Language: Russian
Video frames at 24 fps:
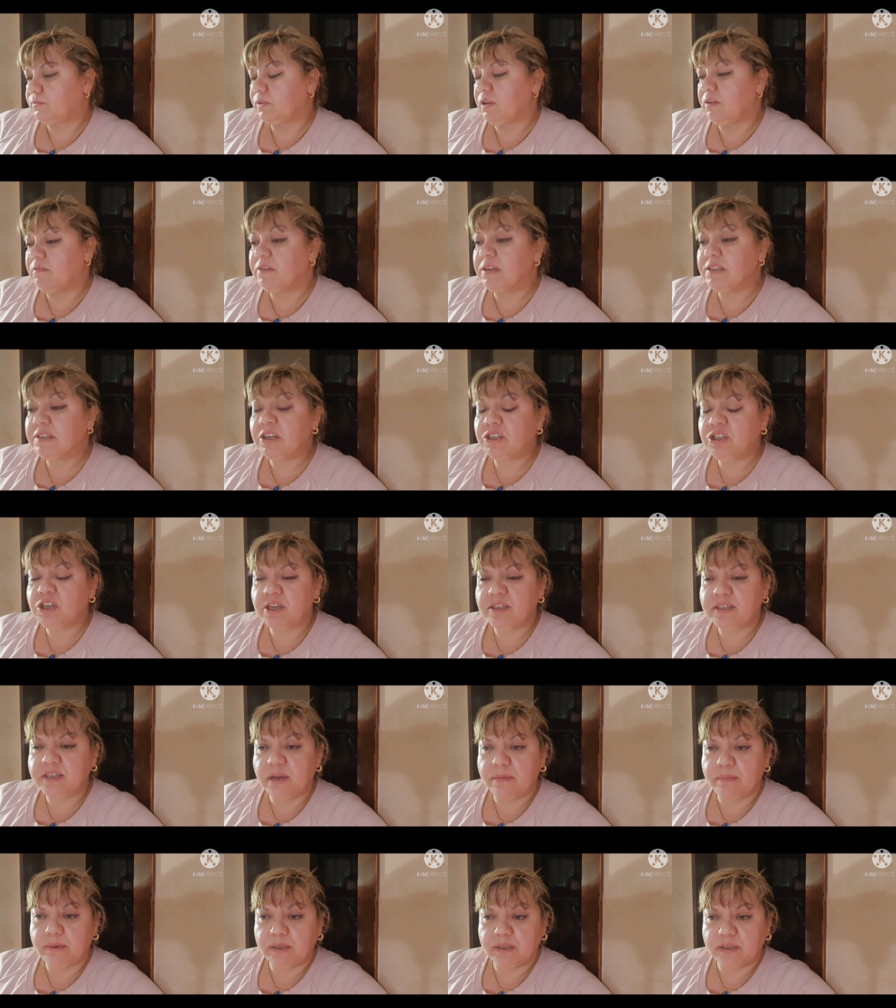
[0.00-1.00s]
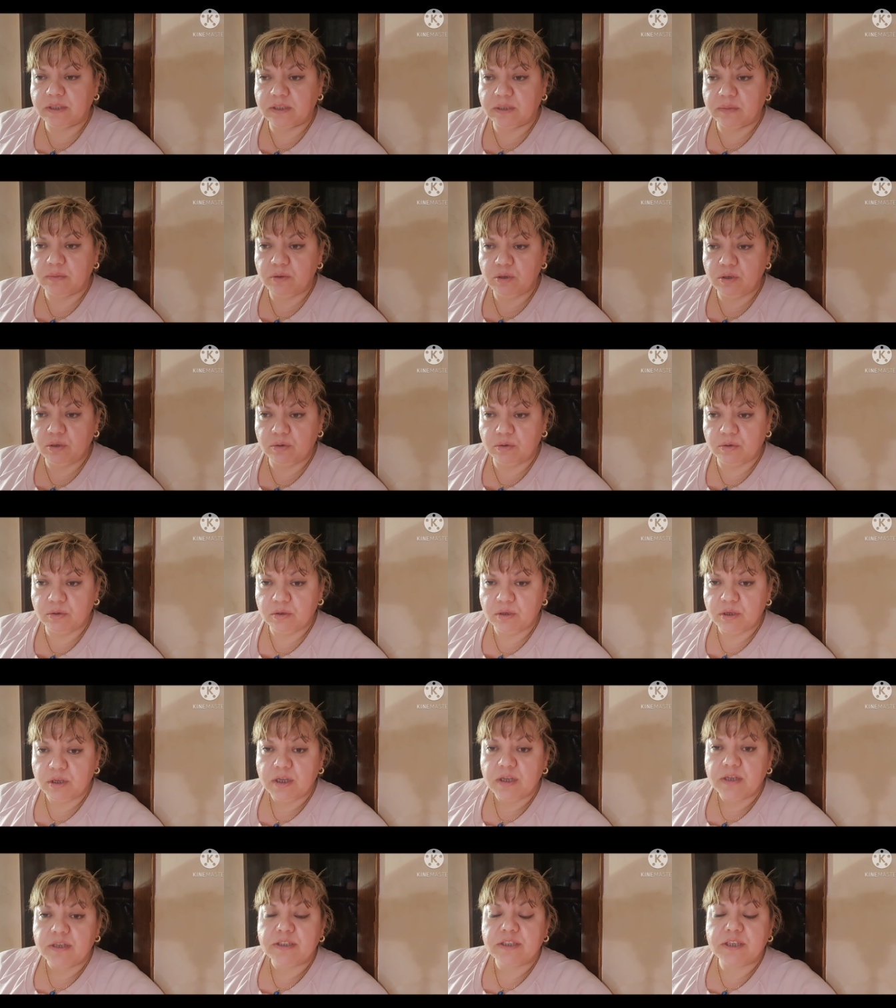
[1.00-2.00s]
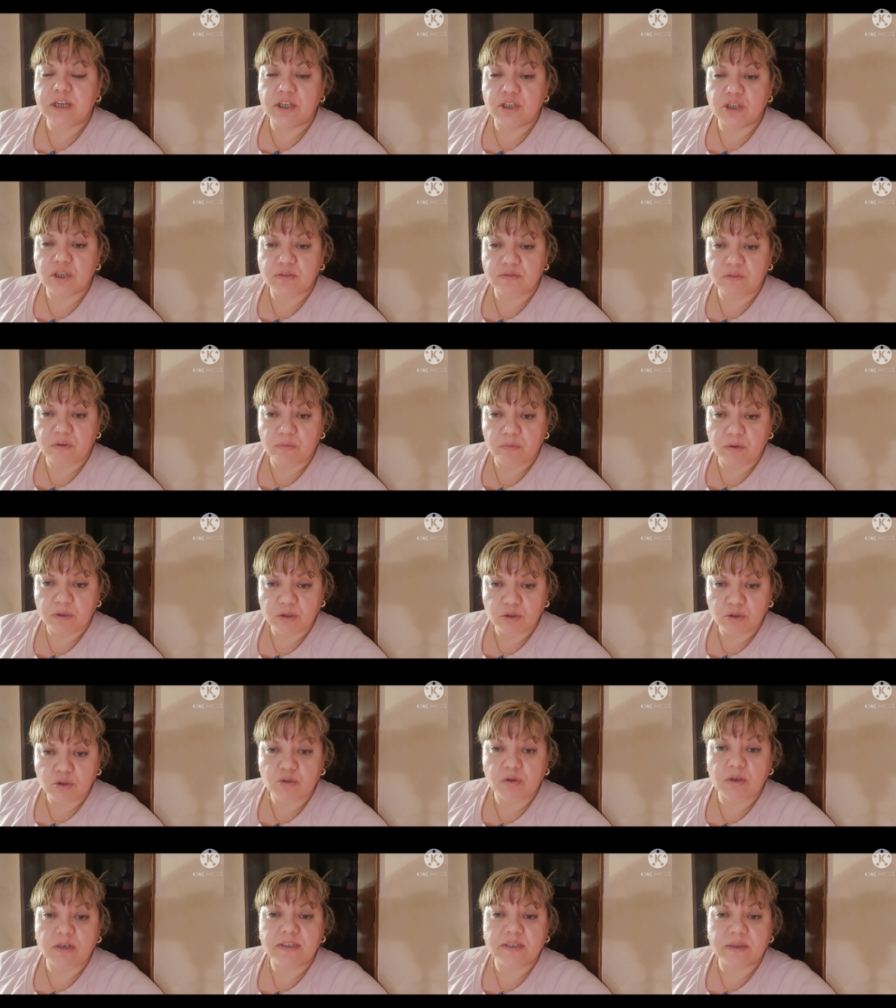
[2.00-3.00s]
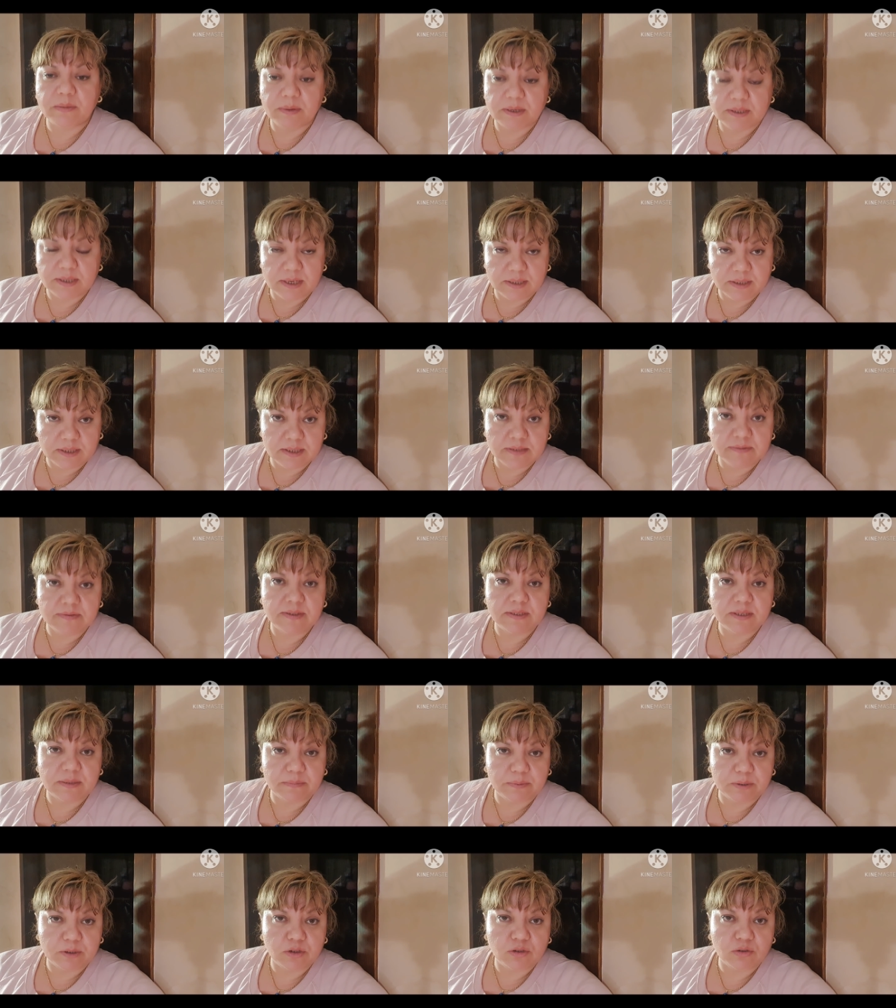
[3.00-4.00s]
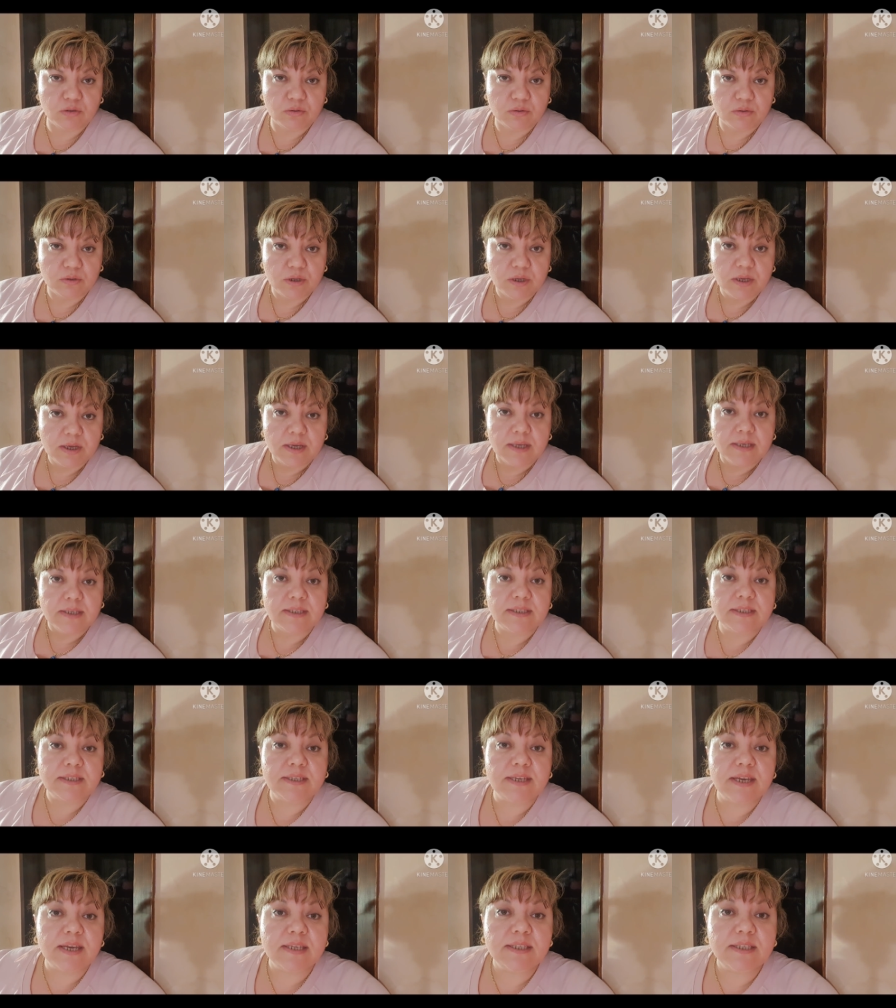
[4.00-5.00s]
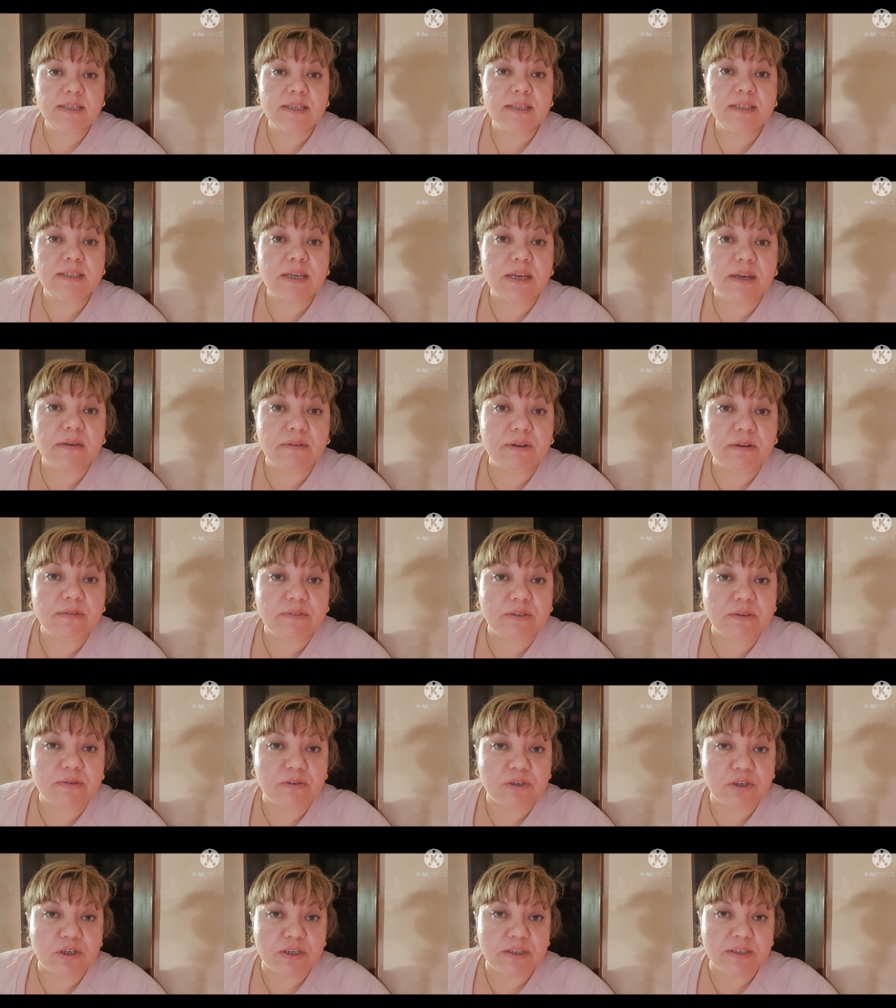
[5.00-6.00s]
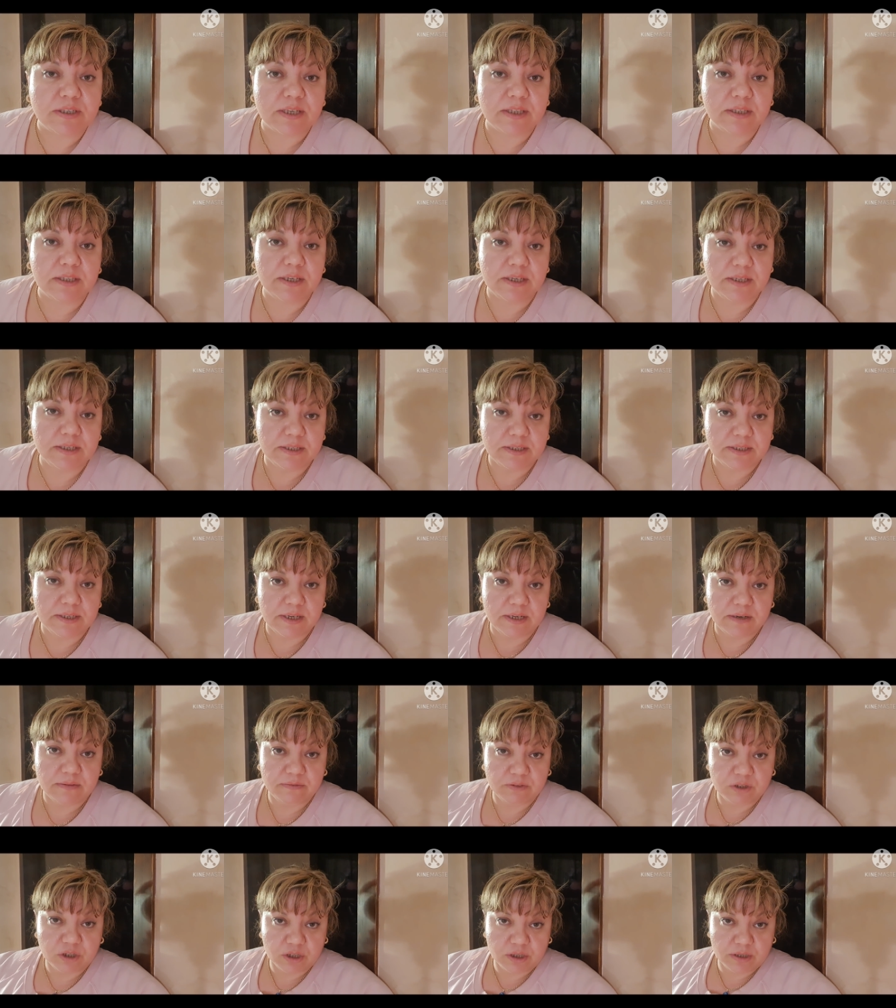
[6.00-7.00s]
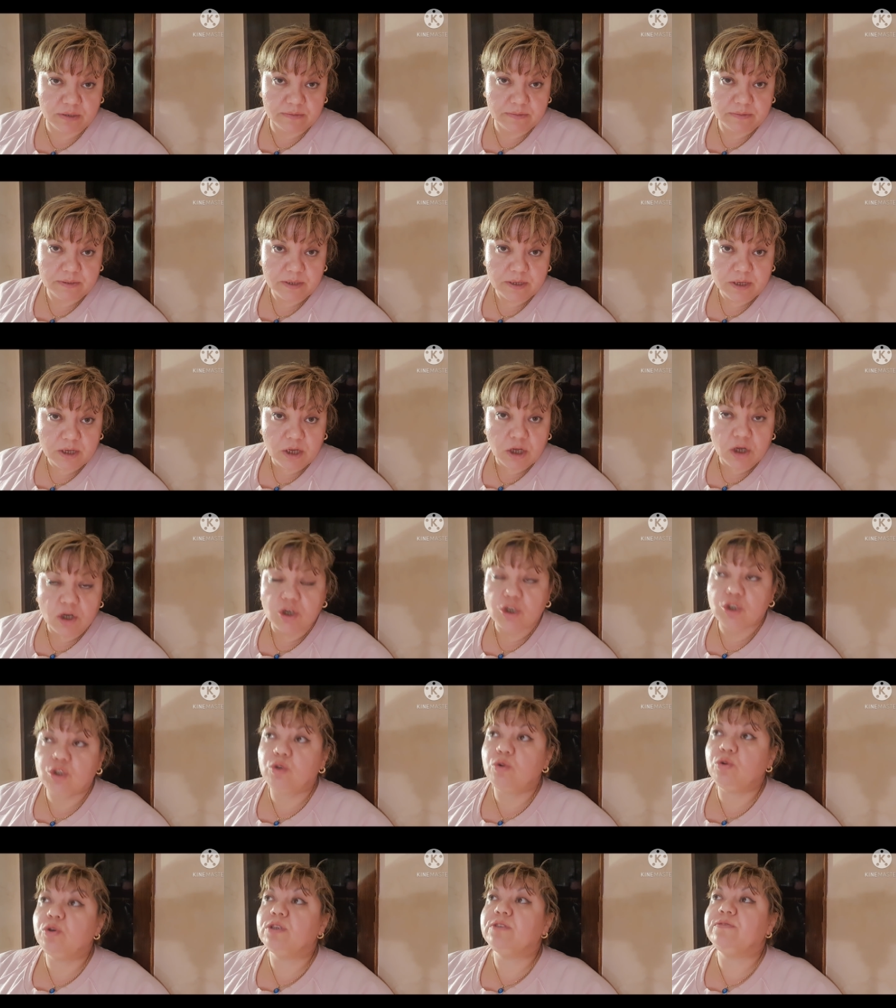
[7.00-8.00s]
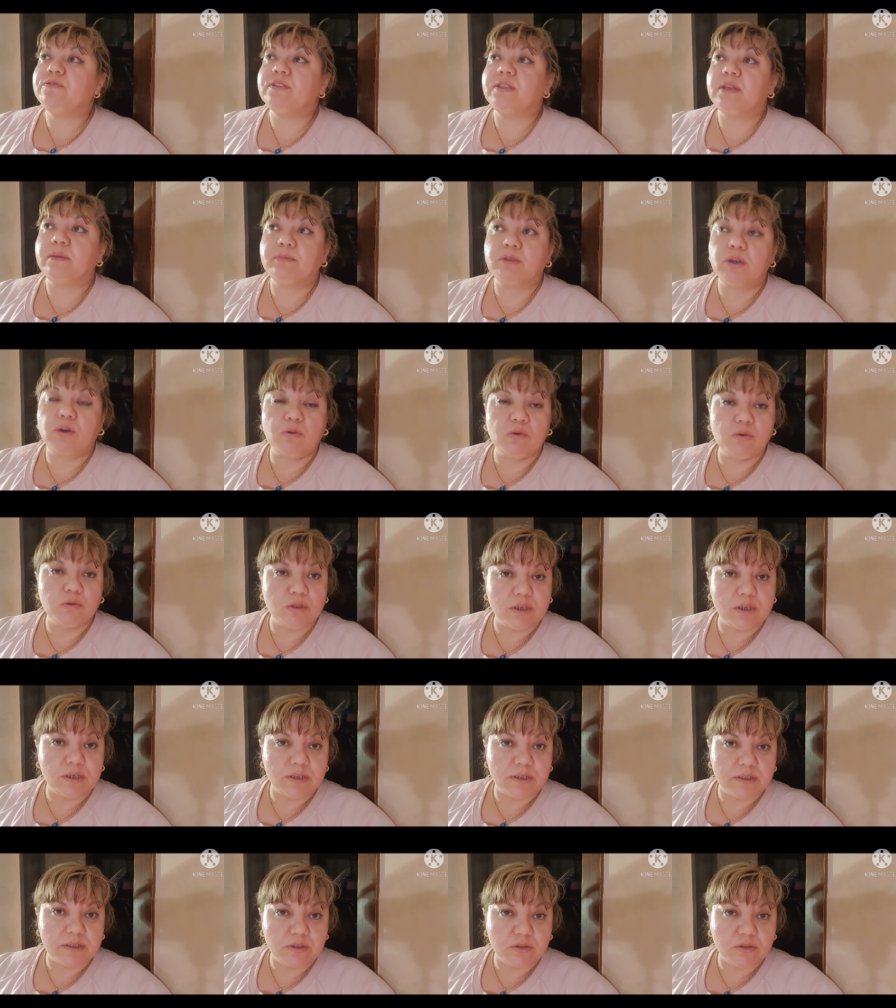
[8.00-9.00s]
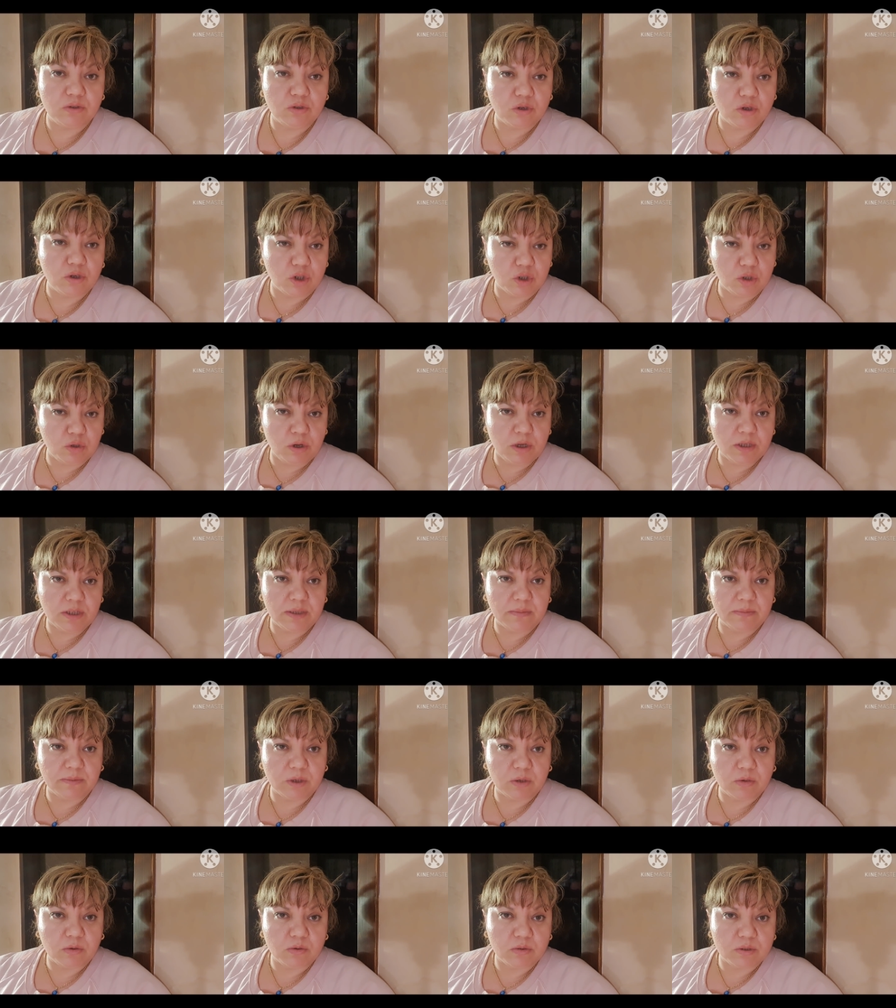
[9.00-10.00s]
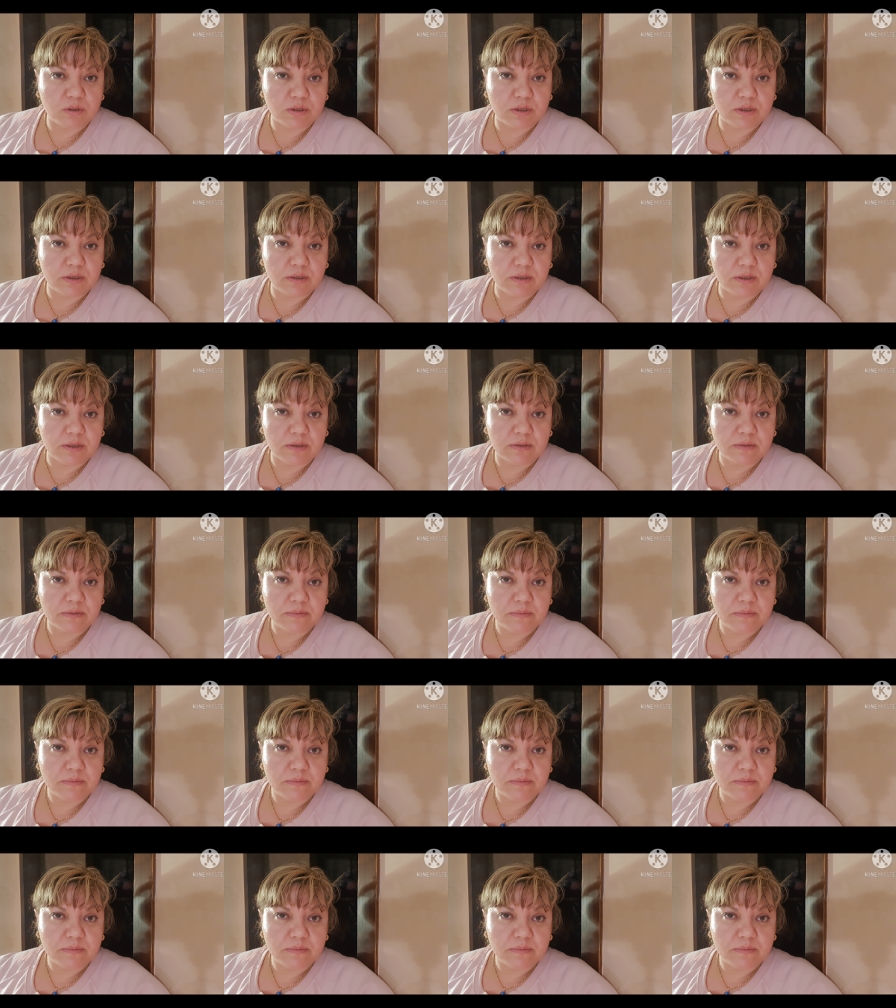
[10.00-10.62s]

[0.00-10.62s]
Возвращайся обратно домой, говорю. Скажи своему отцу, что я сама за этот цвет заплачу. 10 евро, девочки, за три недели вышло. Что, говорит, вы там такое делаете, девчонки? Что я там такое сделала?